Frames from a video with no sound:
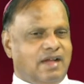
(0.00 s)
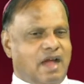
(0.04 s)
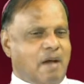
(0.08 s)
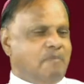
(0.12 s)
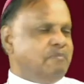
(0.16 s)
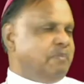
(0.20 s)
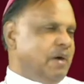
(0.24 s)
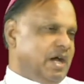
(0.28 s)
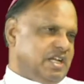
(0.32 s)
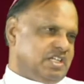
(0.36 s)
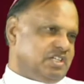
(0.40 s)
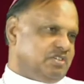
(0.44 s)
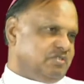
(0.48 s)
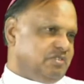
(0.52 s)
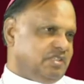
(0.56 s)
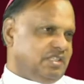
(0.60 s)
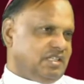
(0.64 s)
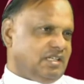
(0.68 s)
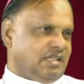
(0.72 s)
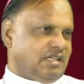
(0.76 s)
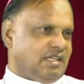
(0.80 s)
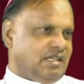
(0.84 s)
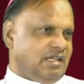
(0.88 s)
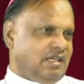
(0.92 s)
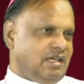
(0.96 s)

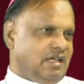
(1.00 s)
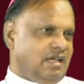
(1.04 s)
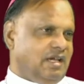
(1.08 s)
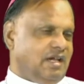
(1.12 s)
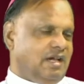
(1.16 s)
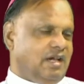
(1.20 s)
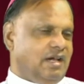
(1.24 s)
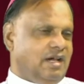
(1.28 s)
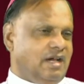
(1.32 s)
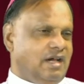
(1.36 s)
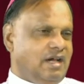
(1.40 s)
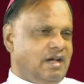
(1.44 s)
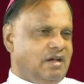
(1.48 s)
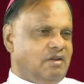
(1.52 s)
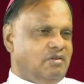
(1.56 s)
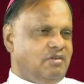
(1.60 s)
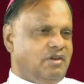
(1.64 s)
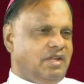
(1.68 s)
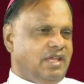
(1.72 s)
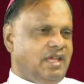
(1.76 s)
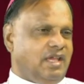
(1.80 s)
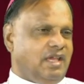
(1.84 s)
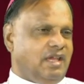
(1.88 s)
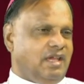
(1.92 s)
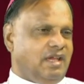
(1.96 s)
காப்பாற்றுவதற்கு
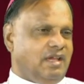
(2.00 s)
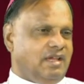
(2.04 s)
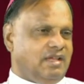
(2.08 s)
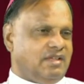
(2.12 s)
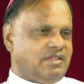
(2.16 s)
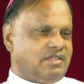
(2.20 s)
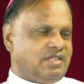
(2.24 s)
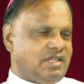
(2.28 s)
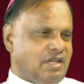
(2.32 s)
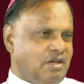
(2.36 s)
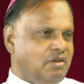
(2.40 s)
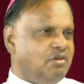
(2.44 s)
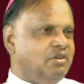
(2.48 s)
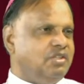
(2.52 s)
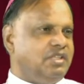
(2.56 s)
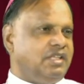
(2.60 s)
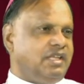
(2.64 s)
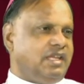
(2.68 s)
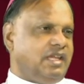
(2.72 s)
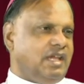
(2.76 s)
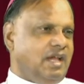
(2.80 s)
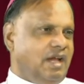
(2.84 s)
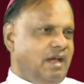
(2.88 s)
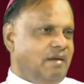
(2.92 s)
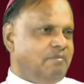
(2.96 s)
அவருடைய
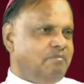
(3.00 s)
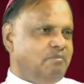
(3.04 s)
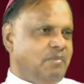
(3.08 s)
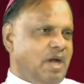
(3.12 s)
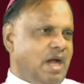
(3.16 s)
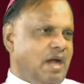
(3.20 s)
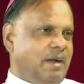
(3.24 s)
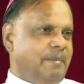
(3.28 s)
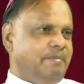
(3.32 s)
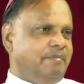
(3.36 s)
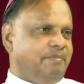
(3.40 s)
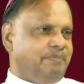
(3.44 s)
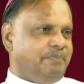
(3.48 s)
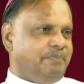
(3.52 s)
சகோதரியா அம்மா